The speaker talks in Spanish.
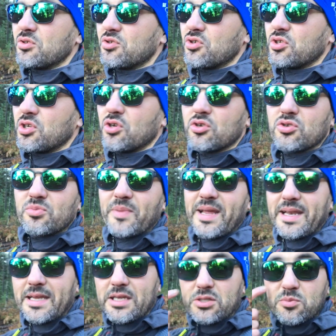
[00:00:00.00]
nuestros hijos
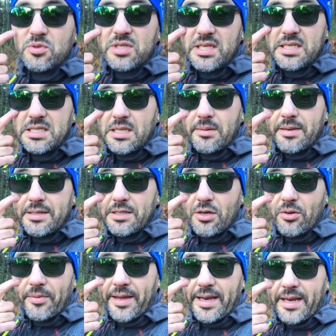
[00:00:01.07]
ven, que son muy sensibles y
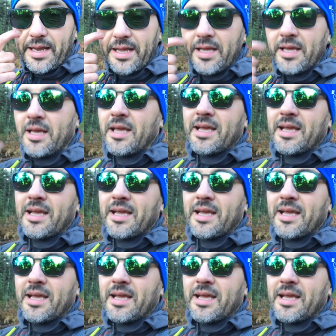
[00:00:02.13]
lo ven, ¿eh?